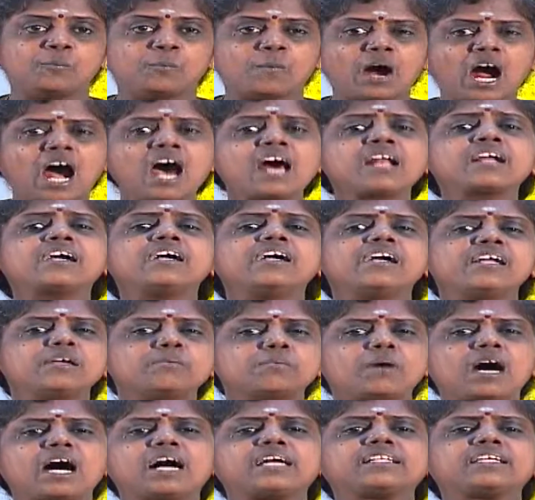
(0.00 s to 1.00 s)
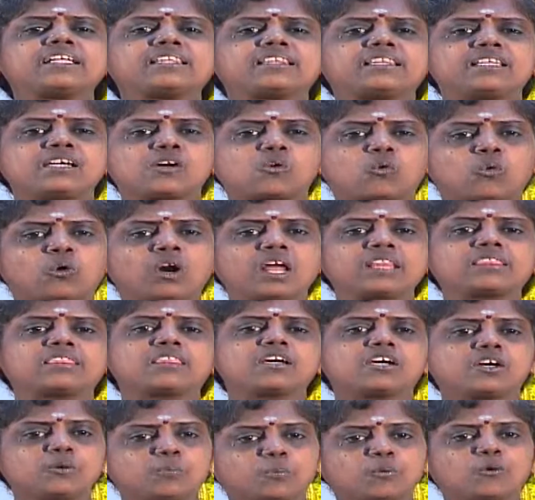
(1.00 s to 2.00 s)
மார்கழி மாதத்து
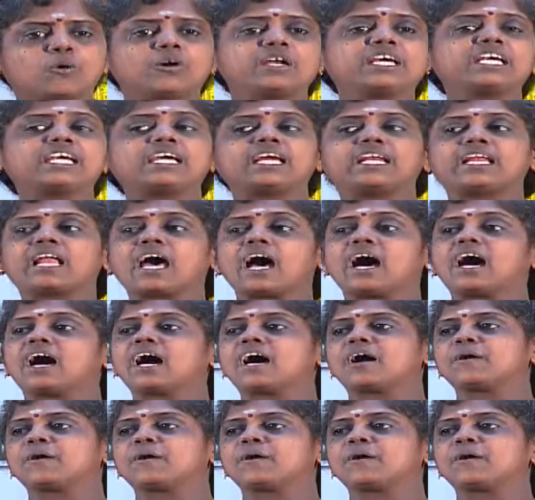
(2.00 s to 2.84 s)
குளத்துக்கு போனீங்கன்னா